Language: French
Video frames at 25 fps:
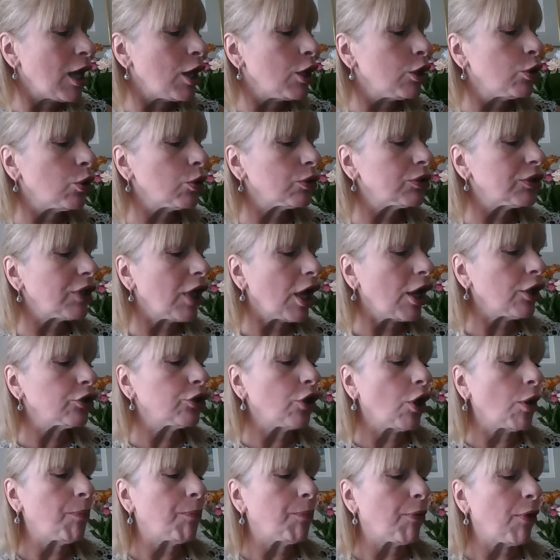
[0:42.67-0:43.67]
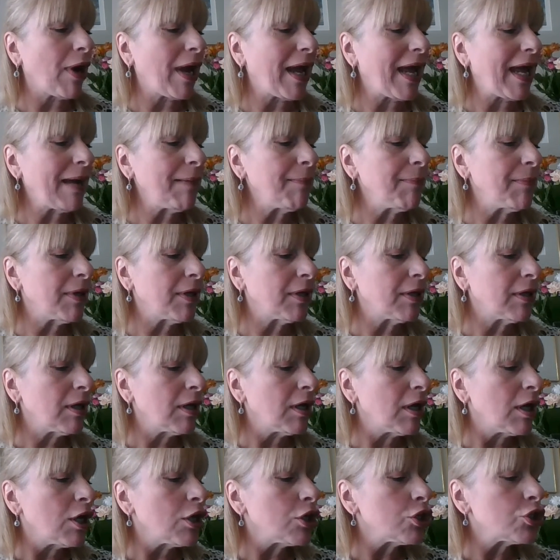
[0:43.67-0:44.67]
L'auteur d'un poème
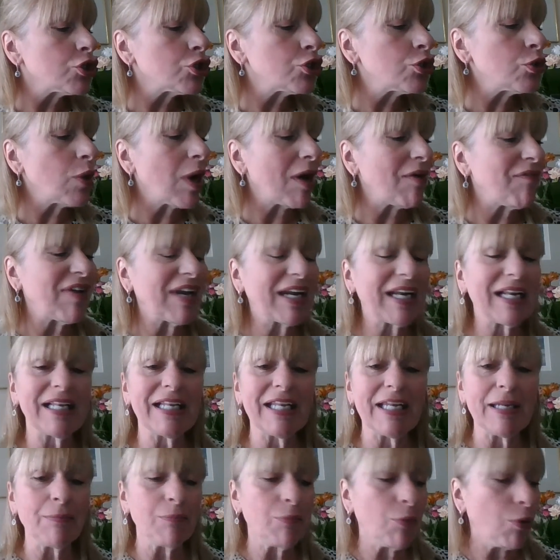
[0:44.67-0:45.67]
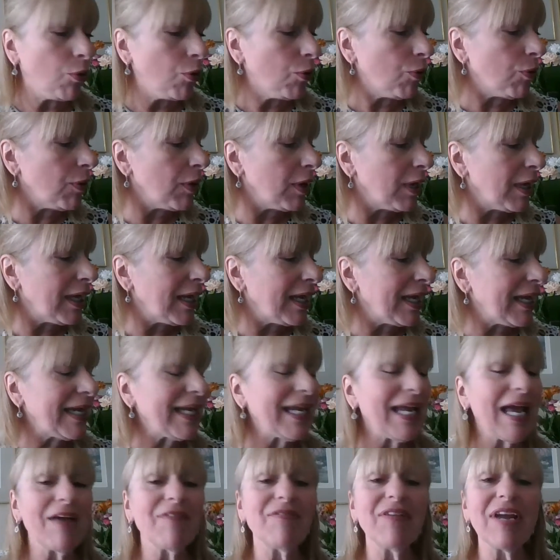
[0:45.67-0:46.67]
joue avec les mots
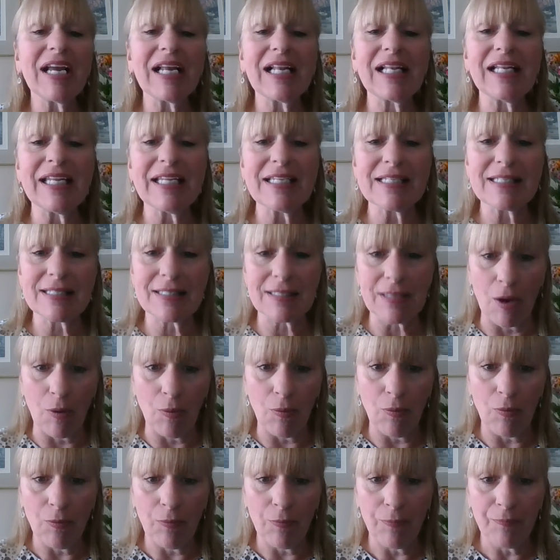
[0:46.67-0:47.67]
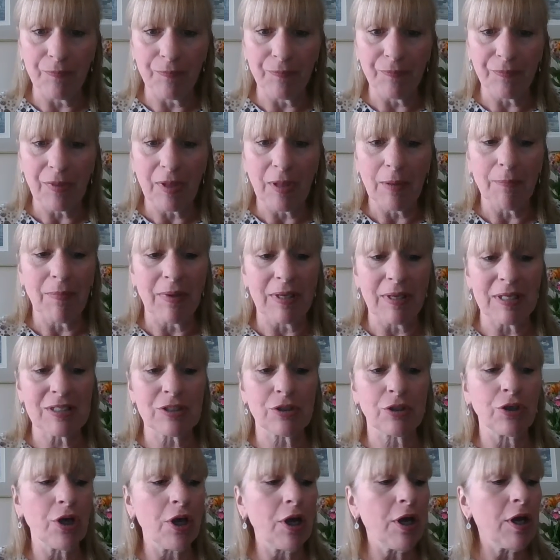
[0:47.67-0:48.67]
et avec les sons, parce
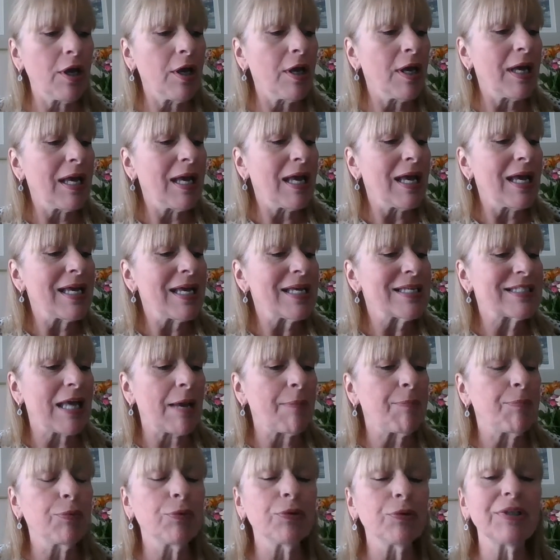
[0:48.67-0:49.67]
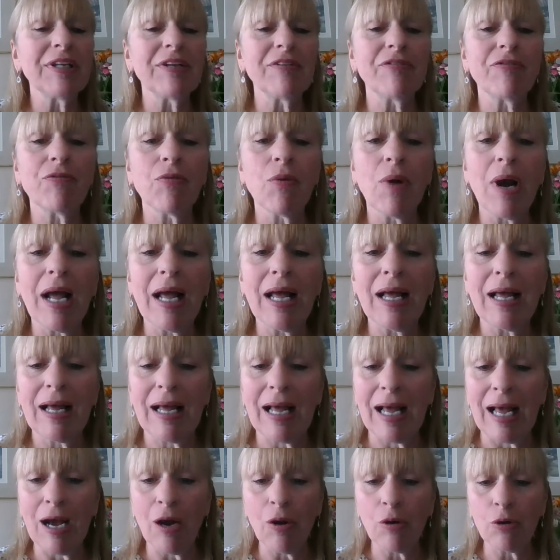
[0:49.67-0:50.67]
que ça peut des fois,
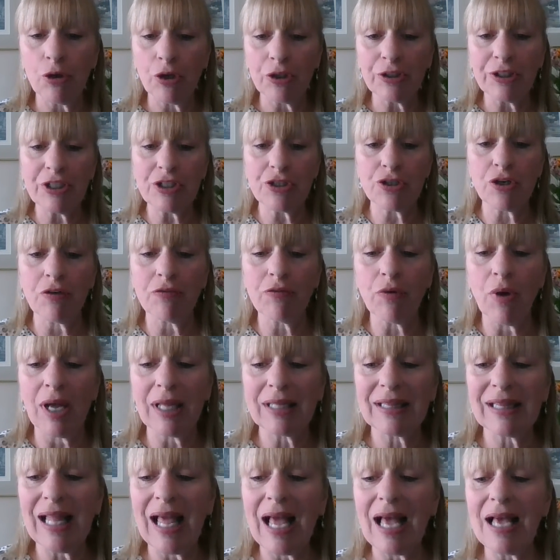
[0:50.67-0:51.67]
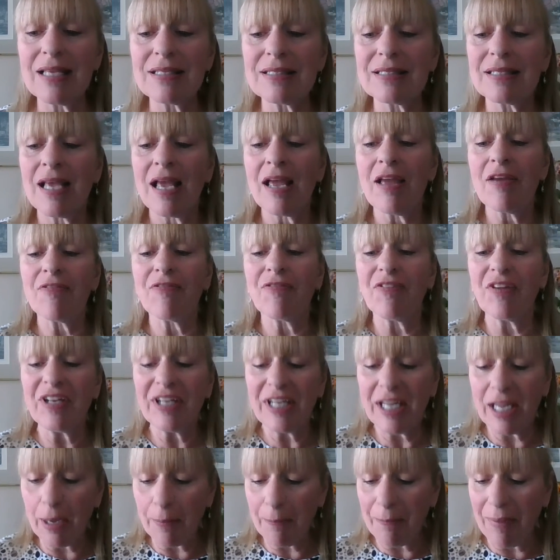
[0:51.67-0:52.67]
hein, on l'a déjà vu en classe,
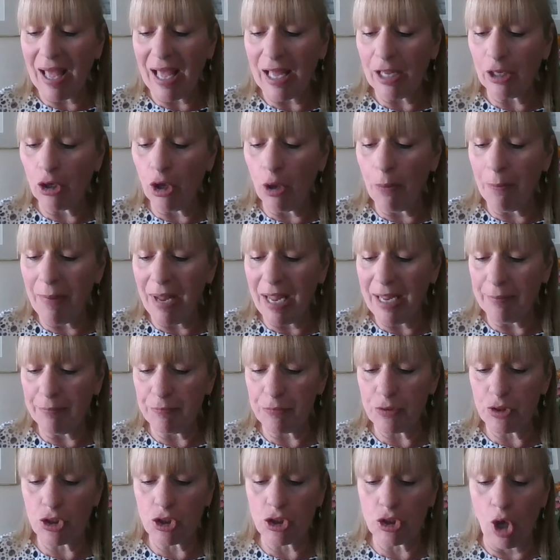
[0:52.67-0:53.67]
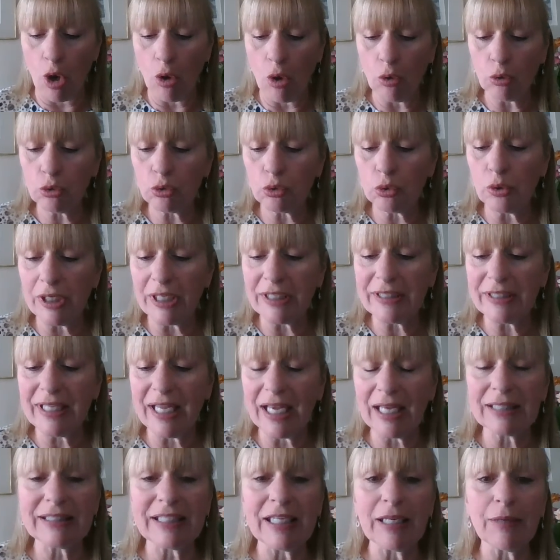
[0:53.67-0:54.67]
finir par le même son, tous les
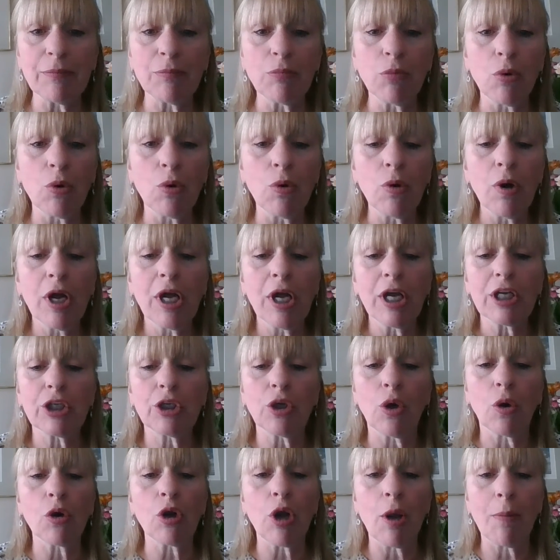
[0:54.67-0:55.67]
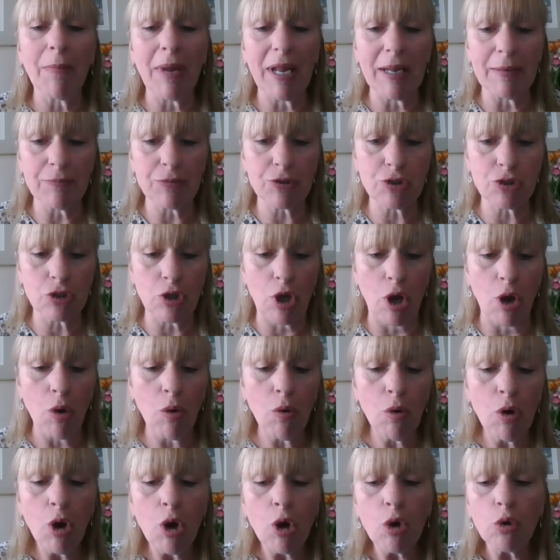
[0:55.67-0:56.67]
derniers mots qui ont le même
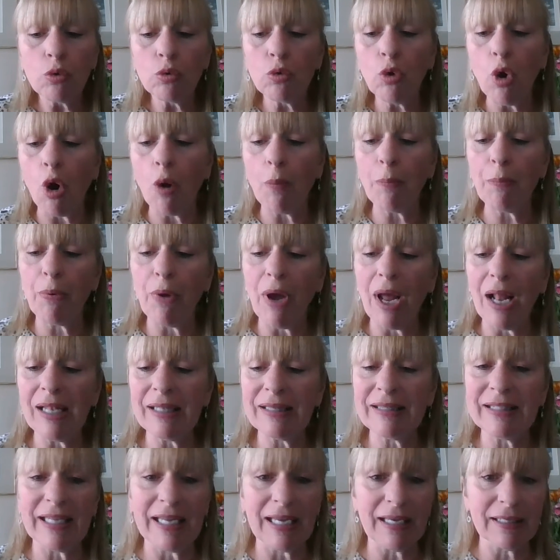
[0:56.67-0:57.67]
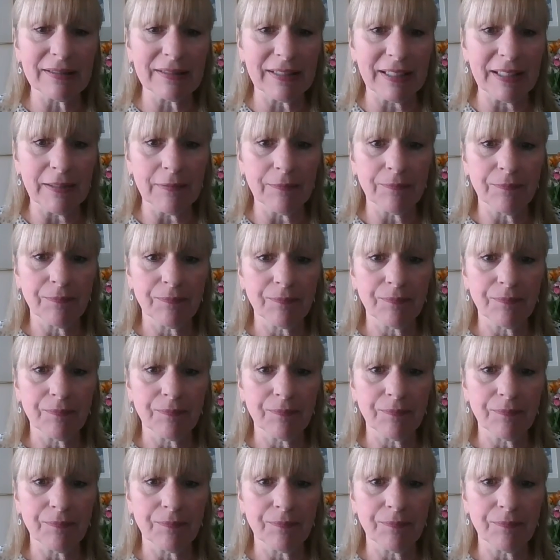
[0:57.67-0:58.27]
son, ou on peut alterner.